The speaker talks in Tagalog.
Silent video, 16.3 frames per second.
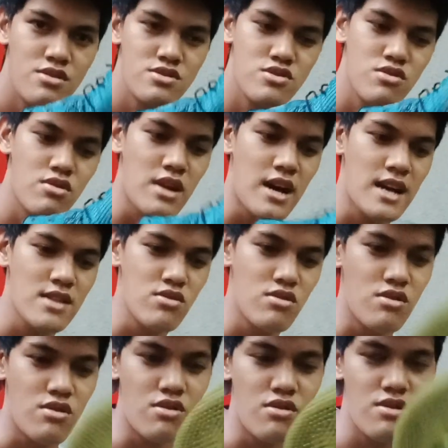
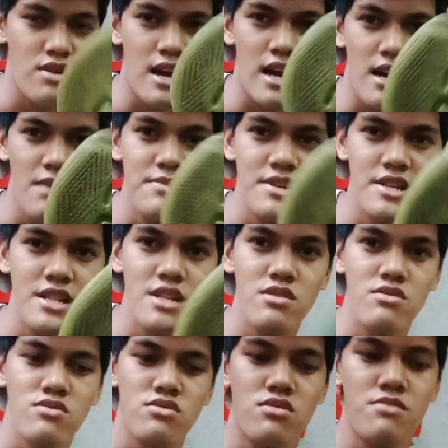sigurado gagamitin
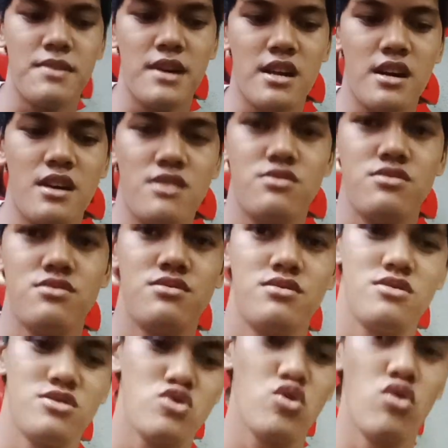ko to para ano
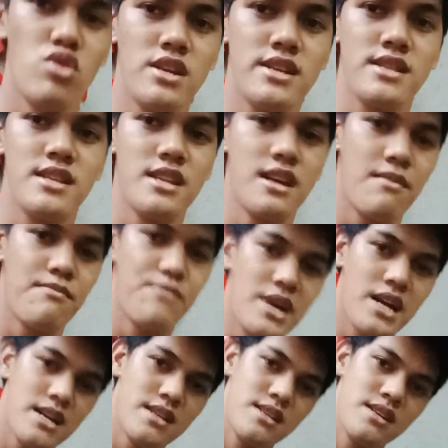solid din ang
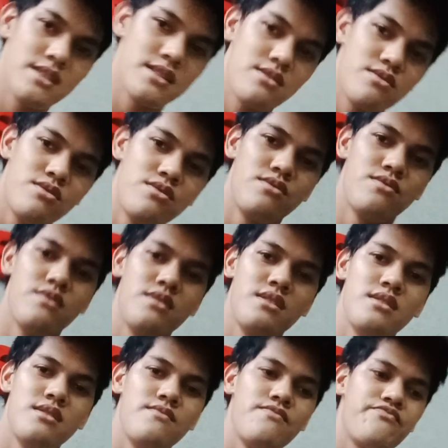pagkadikit ko
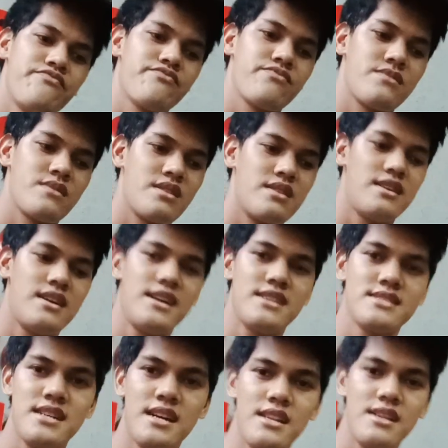kaya
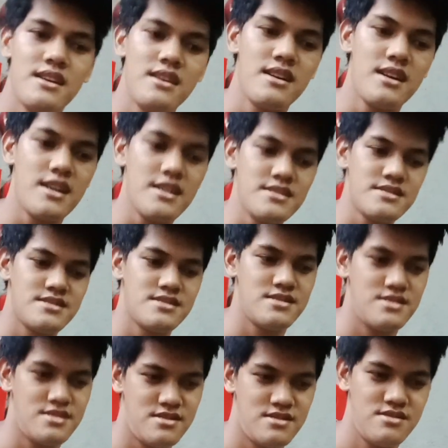sana guys
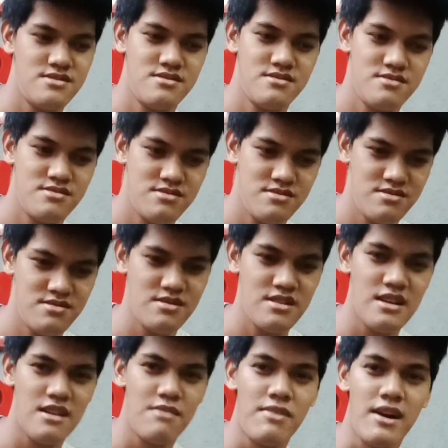
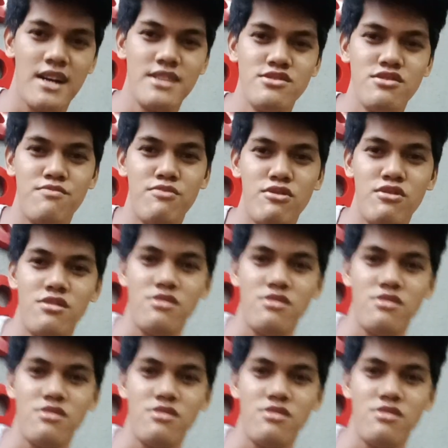abakan nyo po